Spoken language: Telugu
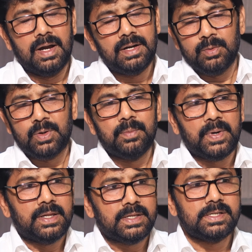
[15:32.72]
అంటే ఒకటి
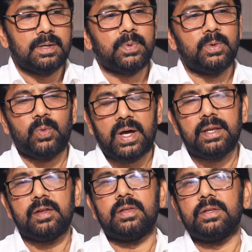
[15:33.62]
మనం ఎంతసేపు
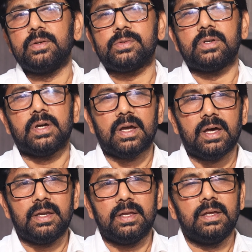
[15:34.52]
వాళ్ళని నిందిస్తున్నాం
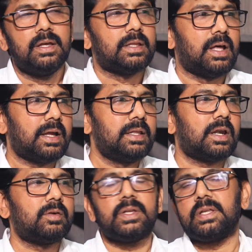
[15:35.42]
కానీ తాగిన
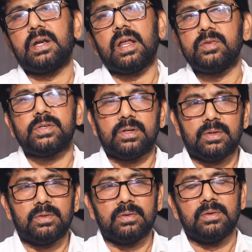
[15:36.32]
తర్వాత డ్రైవ్
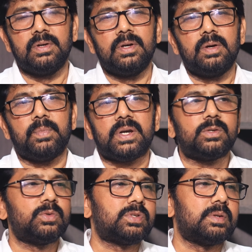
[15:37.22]
చేయొద్దు
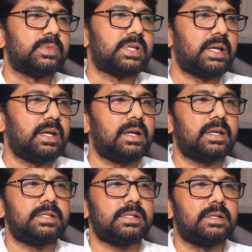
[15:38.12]
మనకు చూస్తాం
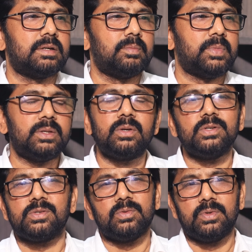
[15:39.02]
సైకియాట్రిస్ట్
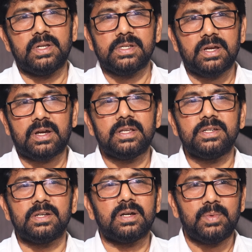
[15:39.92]
మందులు ఇస్తూ ఉంటాను
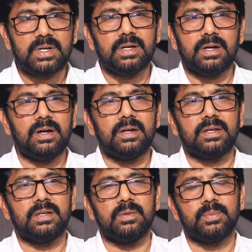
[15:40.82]
సైకాలజిస్ట్ని కాబట్టి ఆ
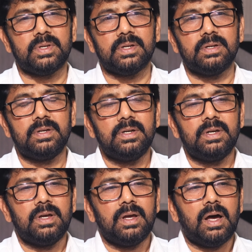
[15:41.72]
కాంటాక్ట్లో చెప్తున్నాను
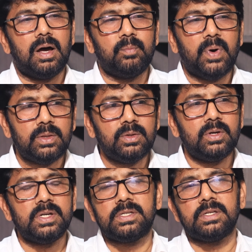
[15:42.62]
ఆ
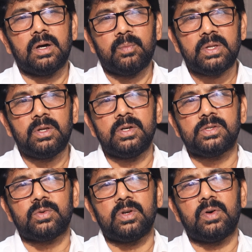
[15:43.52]
మందులు ఇచ్చిన ఆ మందులు
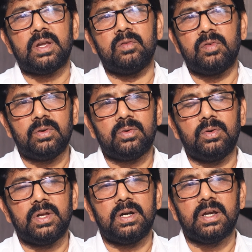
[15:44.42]
వేసుకున్న వాళ్ళు ఎవరు
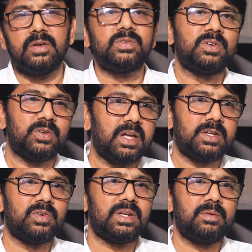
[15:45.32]
కూడా డ్రైవ్ చేయకూడదు
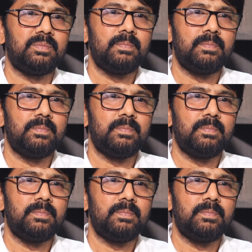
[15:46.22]
యాక్చువల్